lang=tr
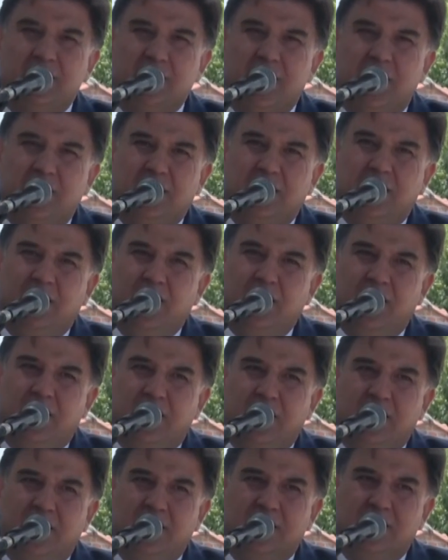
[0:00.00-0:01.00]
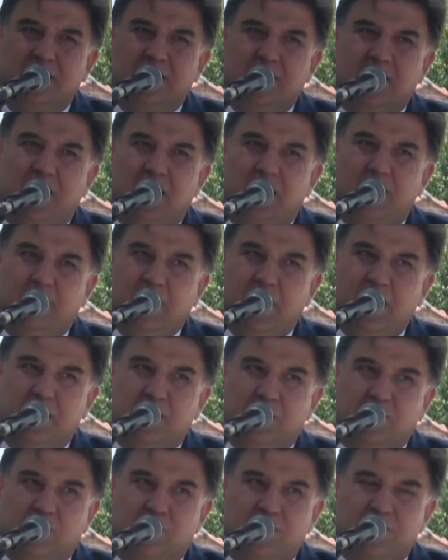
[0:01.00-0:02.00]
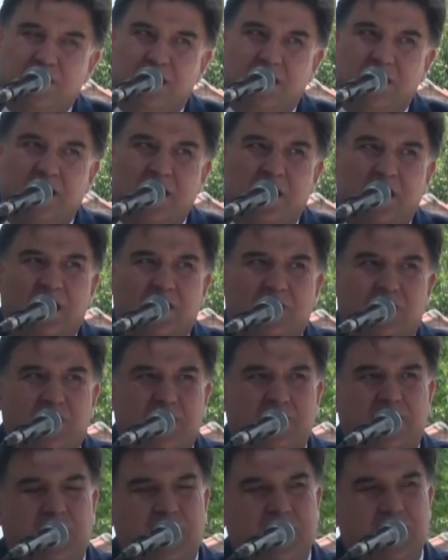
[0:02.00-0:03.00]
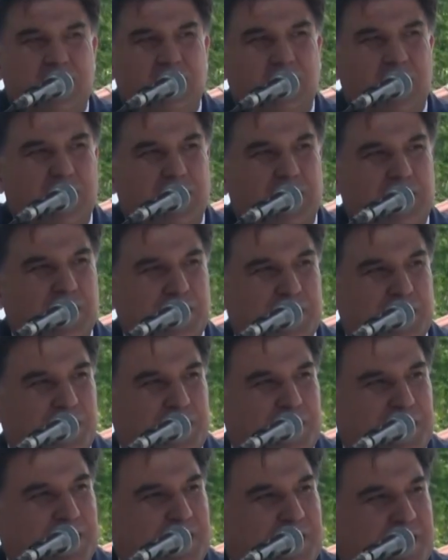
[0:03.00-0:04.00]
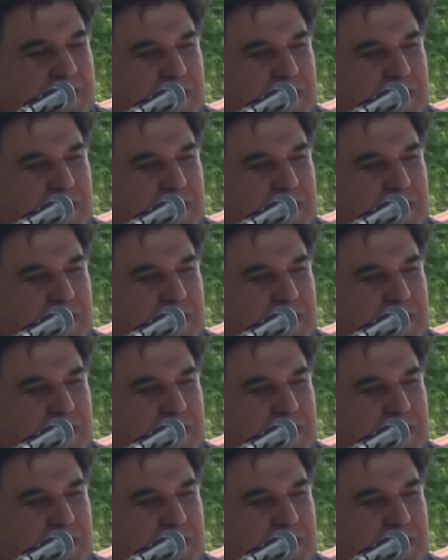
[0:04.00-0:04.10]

saatlerine kadar sizlerle birlikte olacak ve festivalin tadını